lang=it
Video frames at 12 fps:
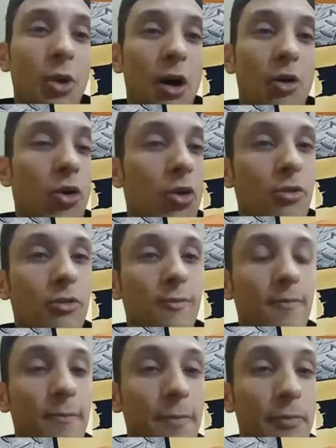Wow.
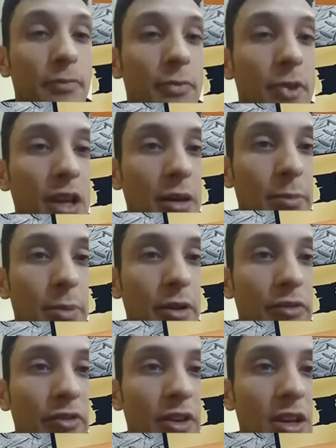E per
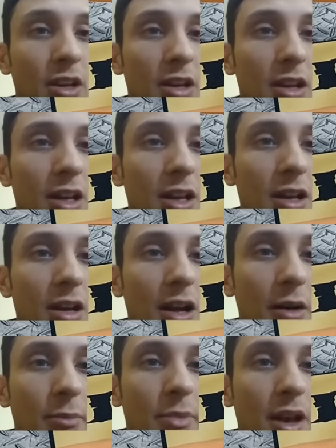finire
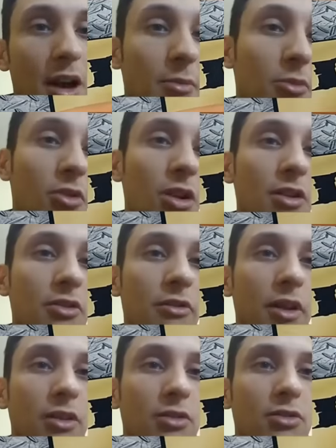abbiamo la
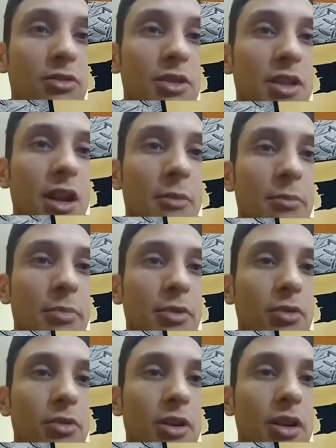Juventus
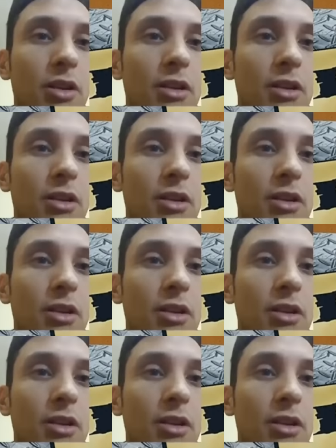campione